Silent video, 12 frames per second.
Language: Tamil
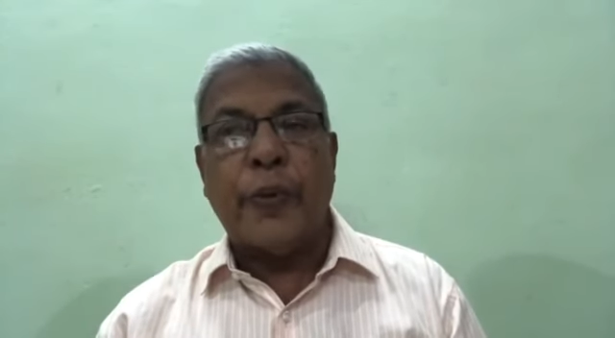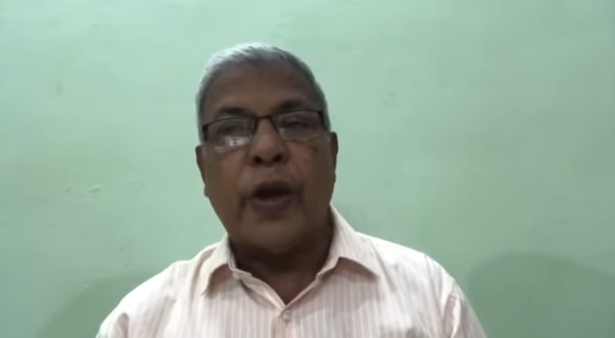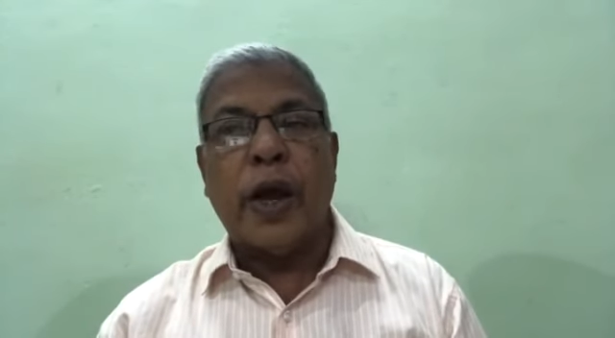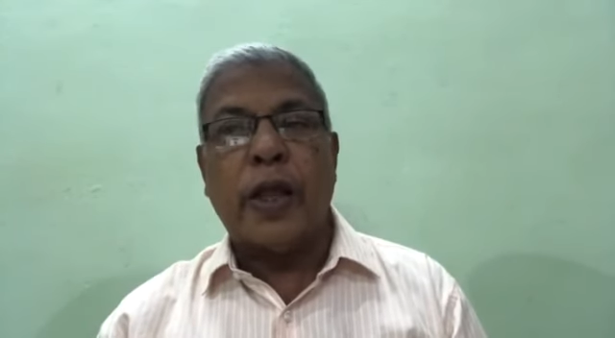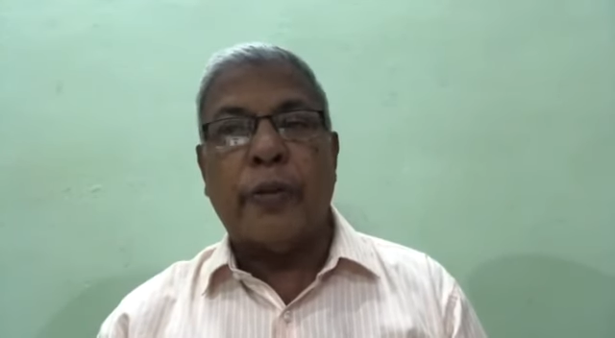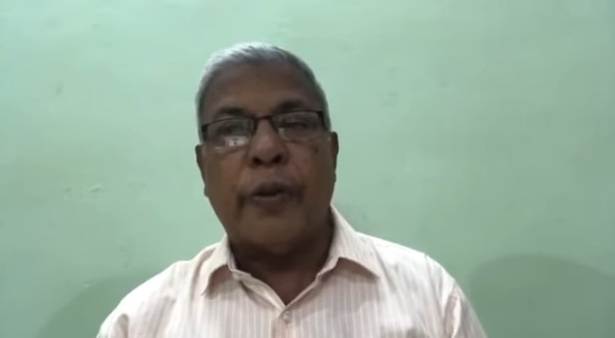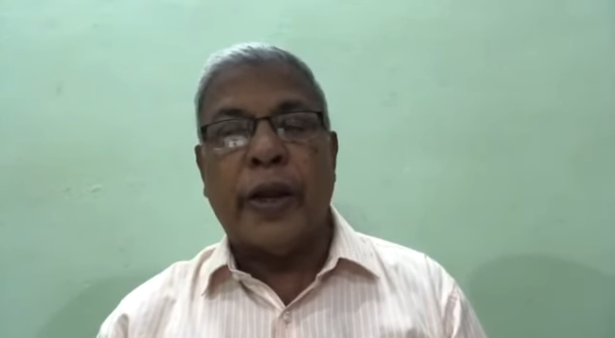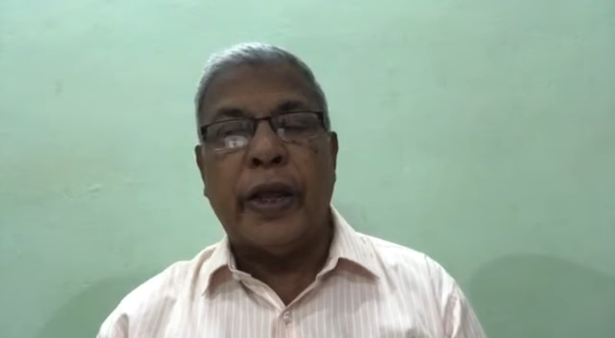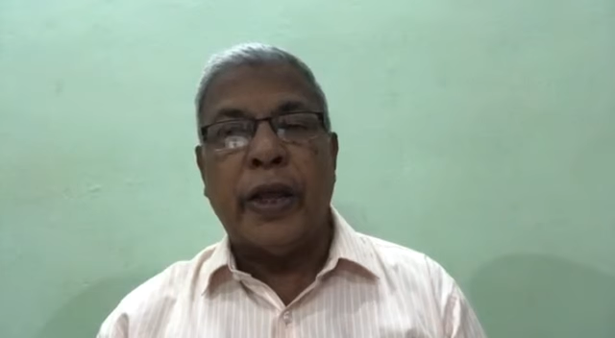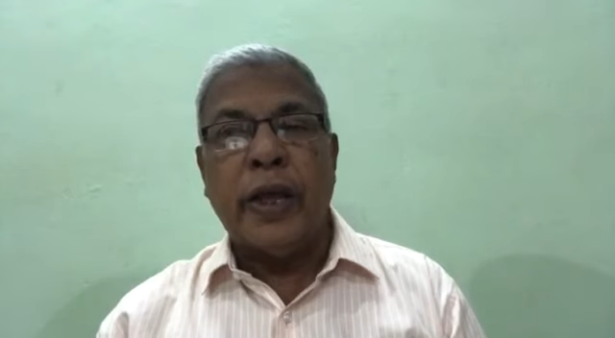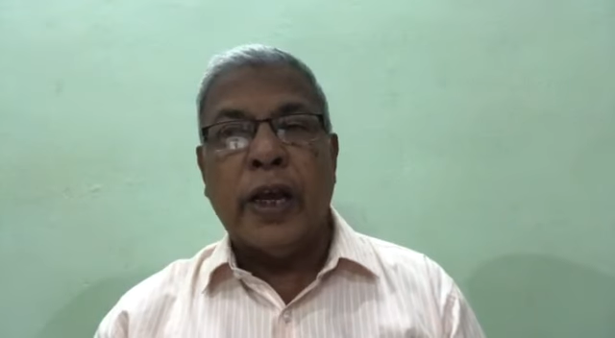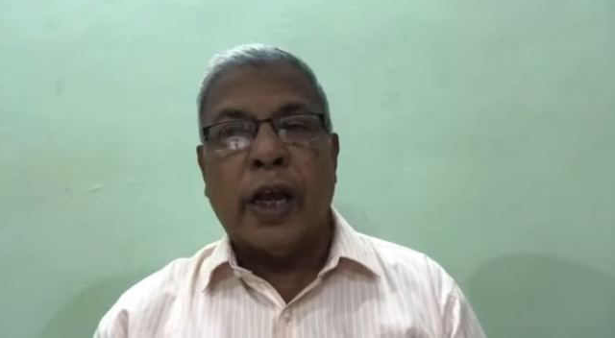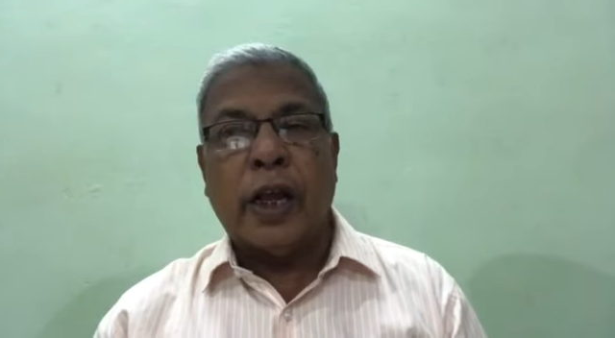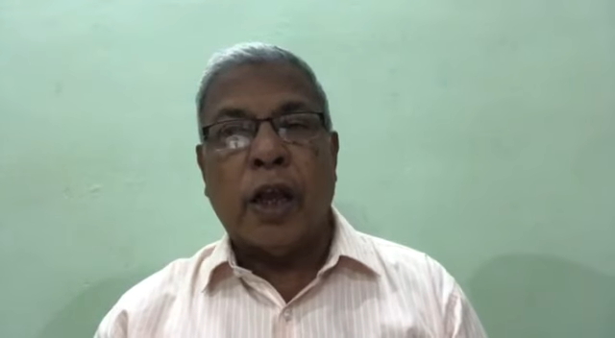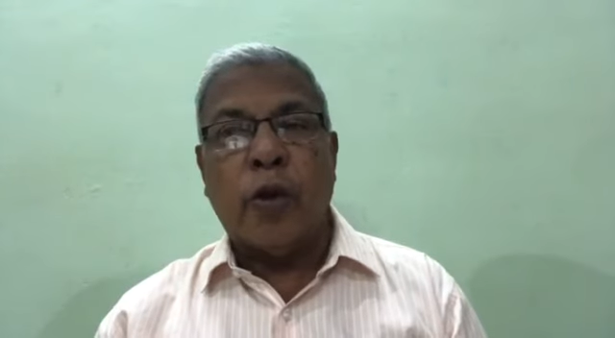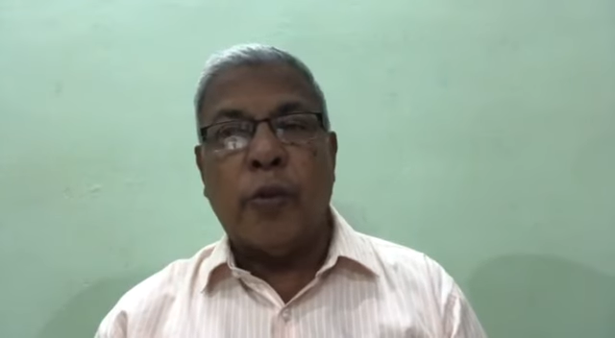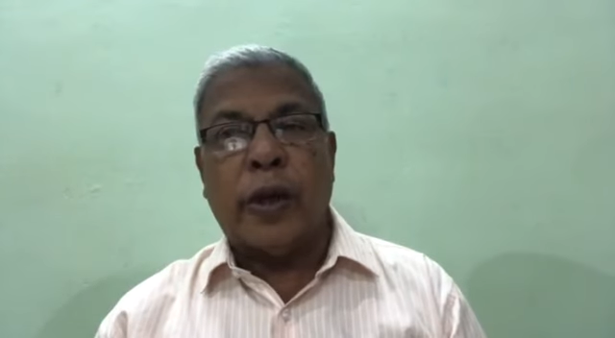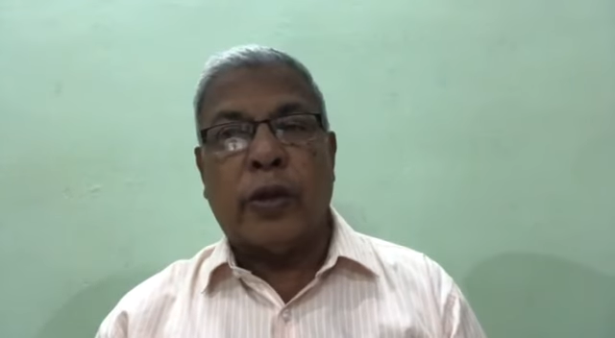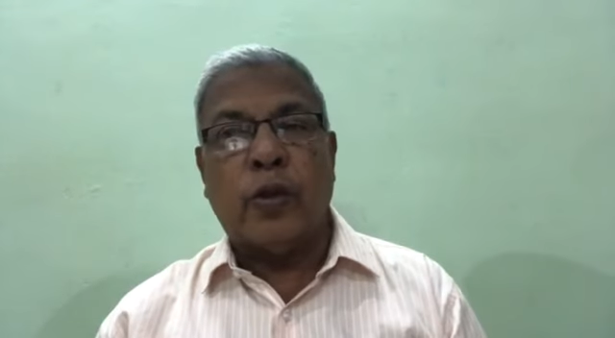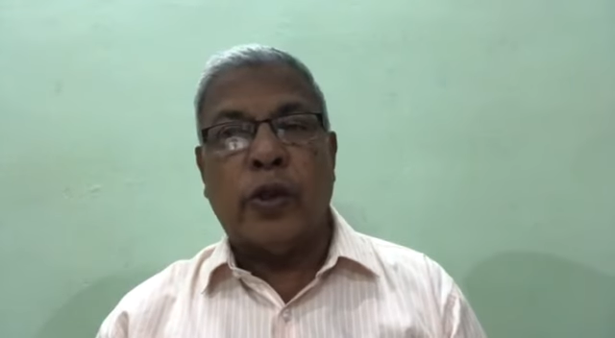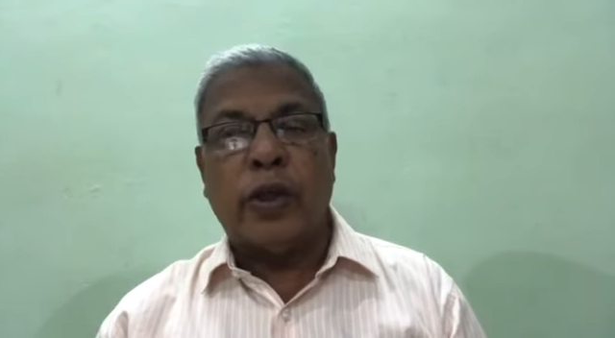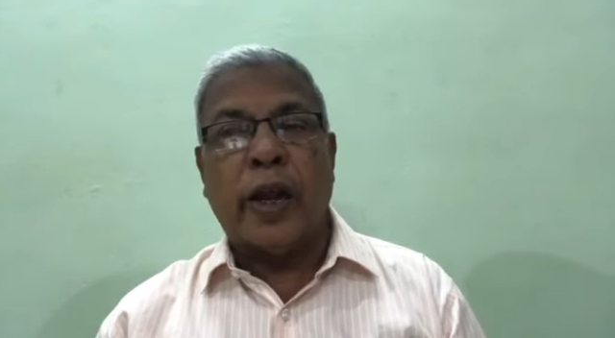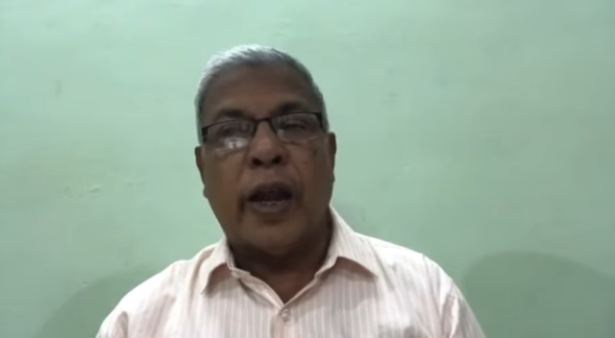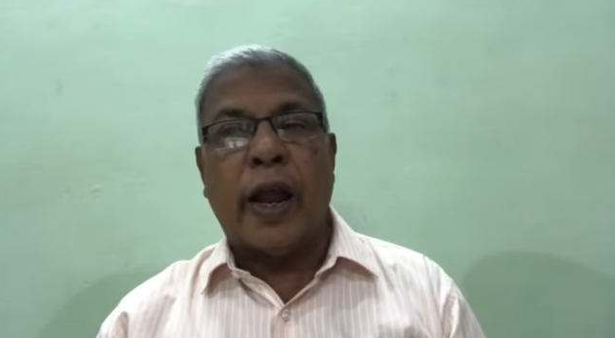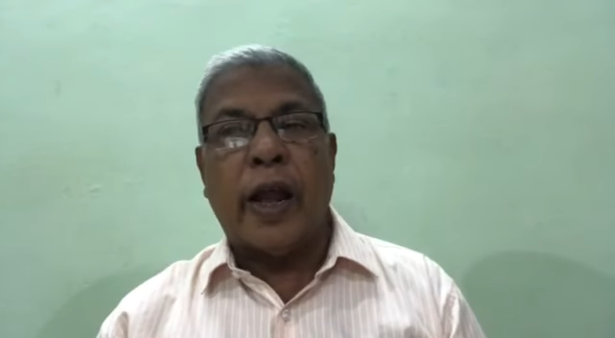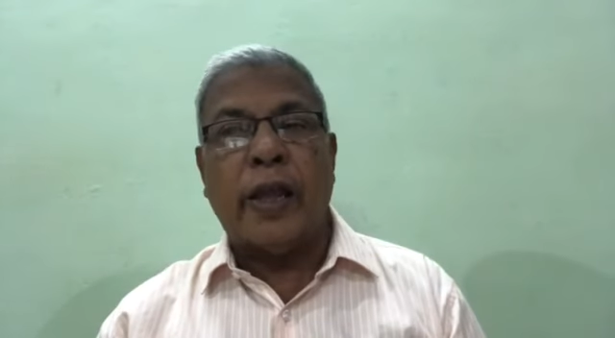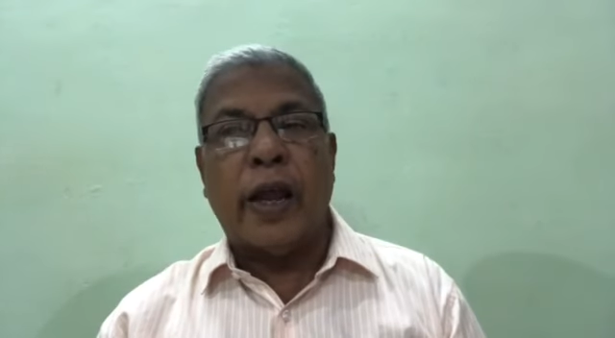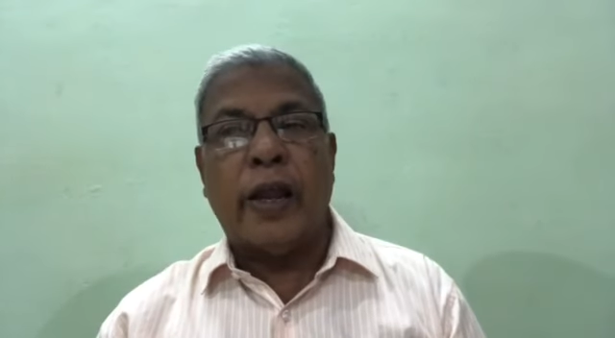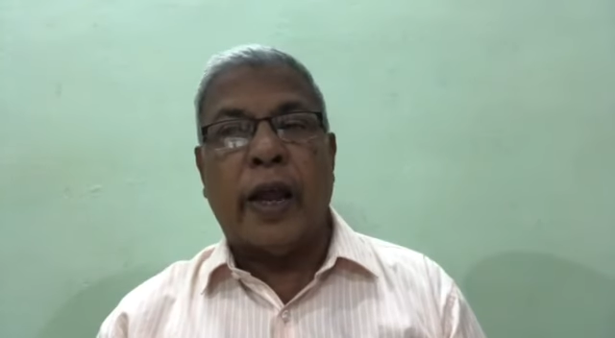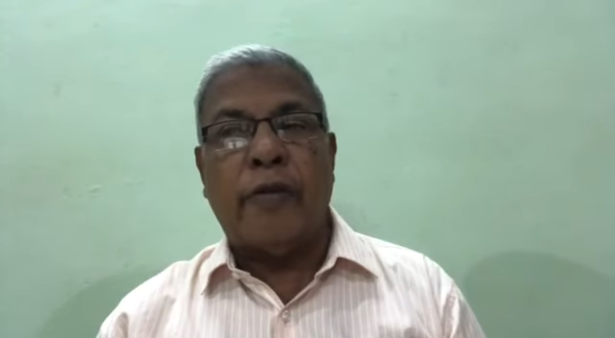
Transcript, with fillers: போகாதபடி கதா உங்களுக்கு துதிக்கிற ராஜா